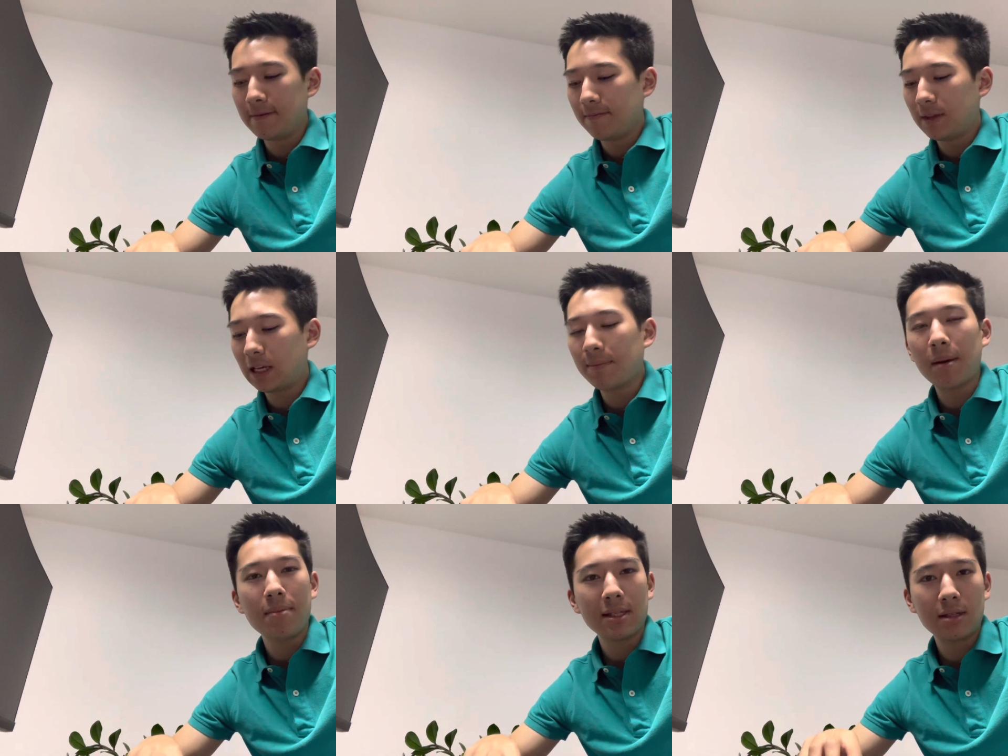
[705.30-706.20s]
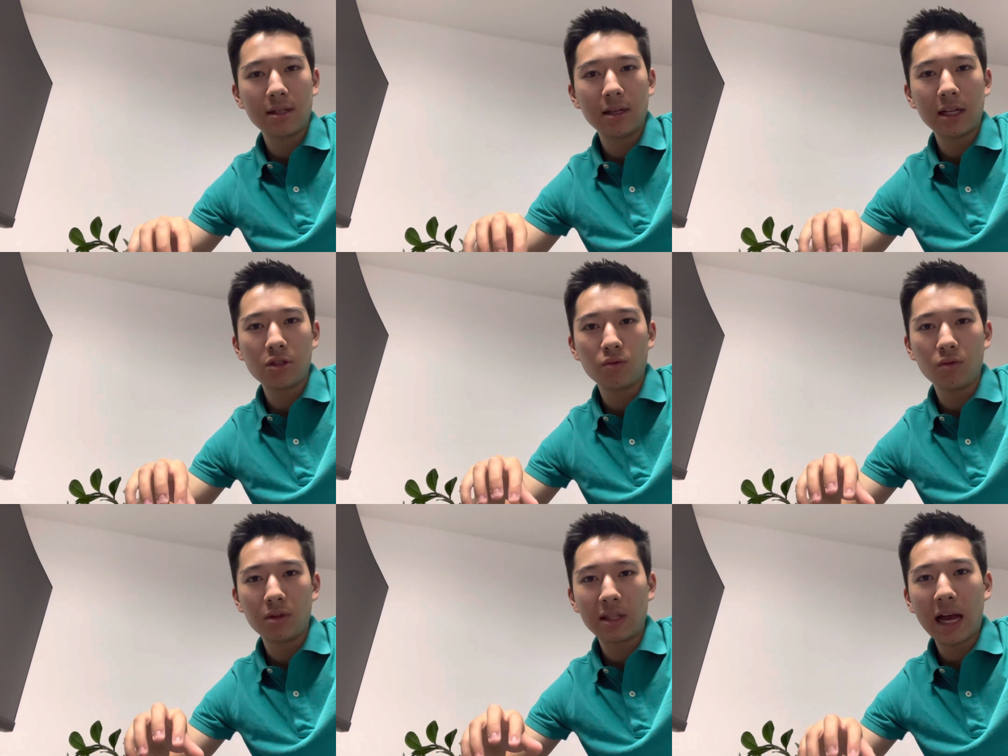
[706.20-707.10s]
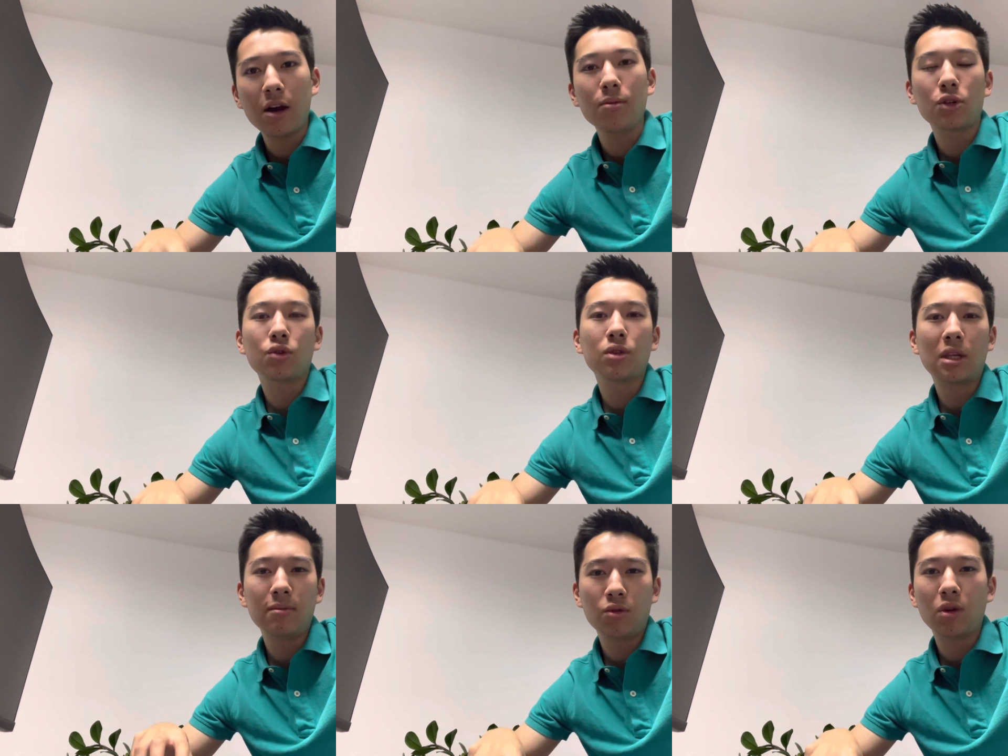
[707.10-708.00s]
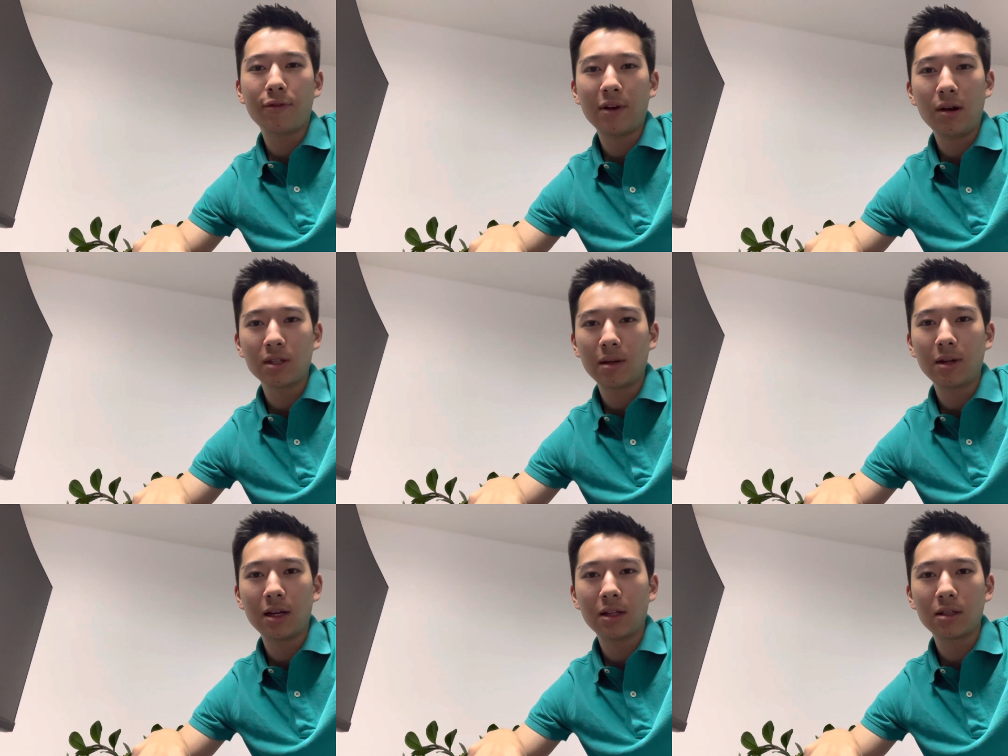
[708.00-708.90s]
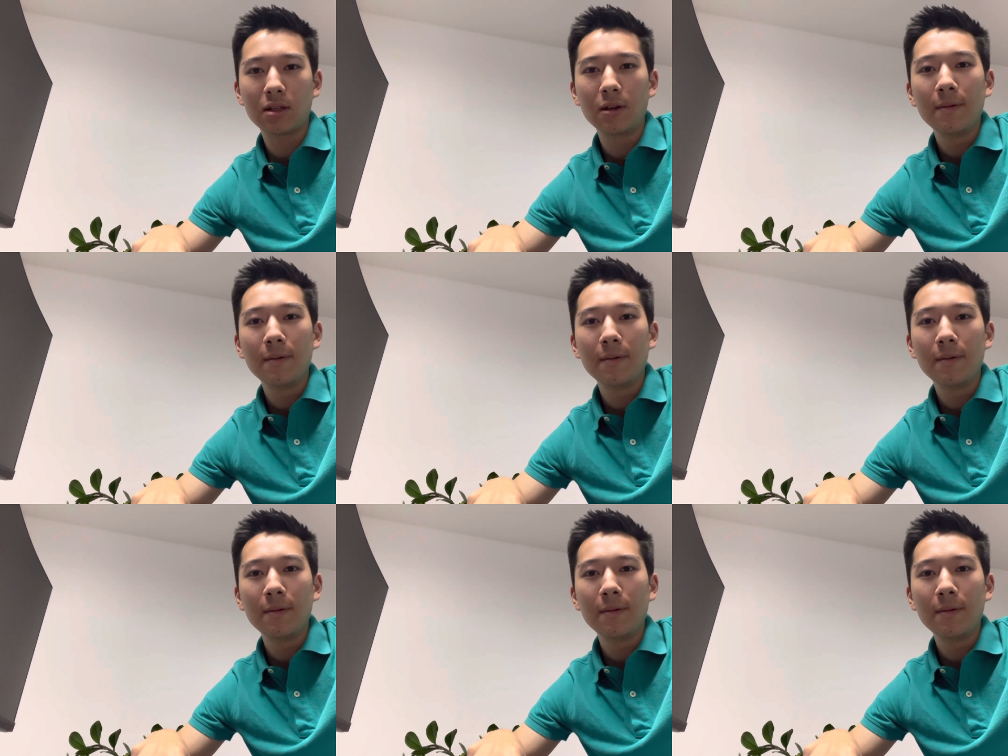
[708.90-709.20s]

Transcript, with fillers: Ich gebe mein Bestes hier, dass du darüber schon ziemlich gut Erfahrung sammeln kannst.